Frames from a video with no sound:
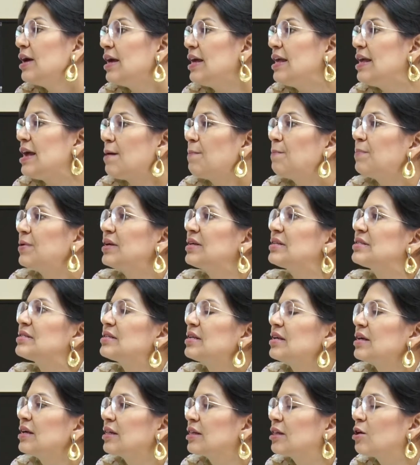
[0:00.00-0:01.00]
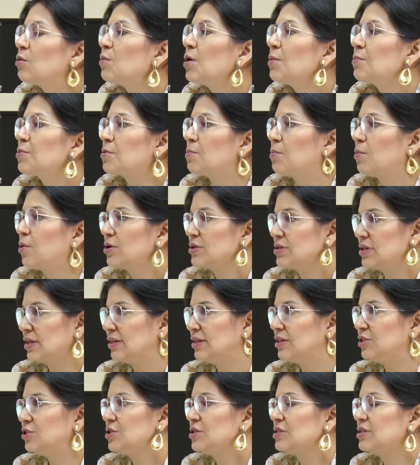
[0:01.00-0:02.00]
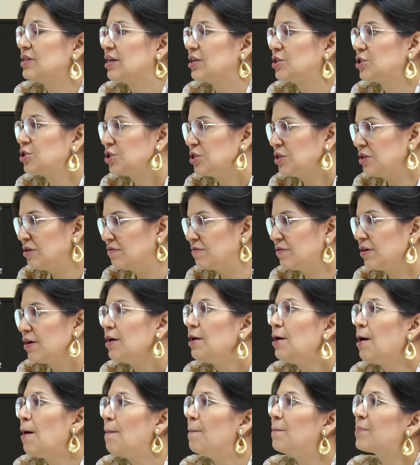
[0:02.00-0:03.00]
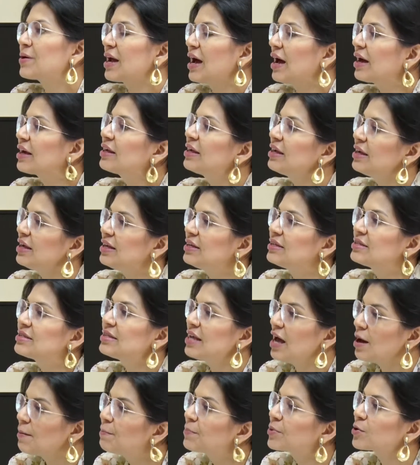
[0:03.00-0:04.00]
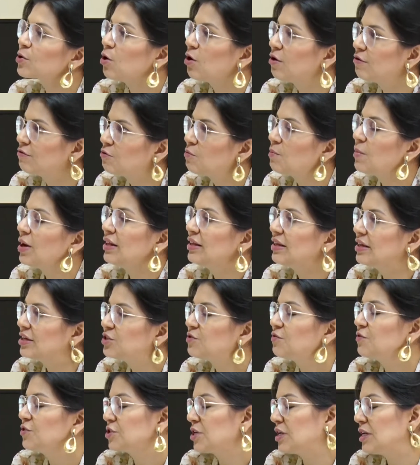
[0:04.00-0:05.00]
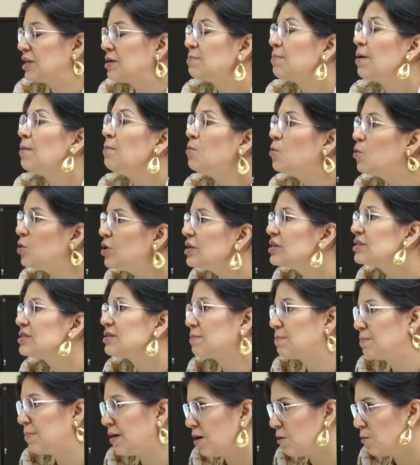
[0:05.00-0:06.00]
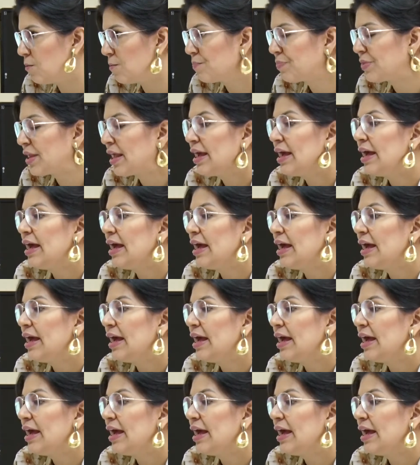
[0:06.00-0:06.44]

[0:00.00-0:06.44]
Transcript: e apresenta uma proposta legislativa para que se aprove uma lei de ficha limpa municipal.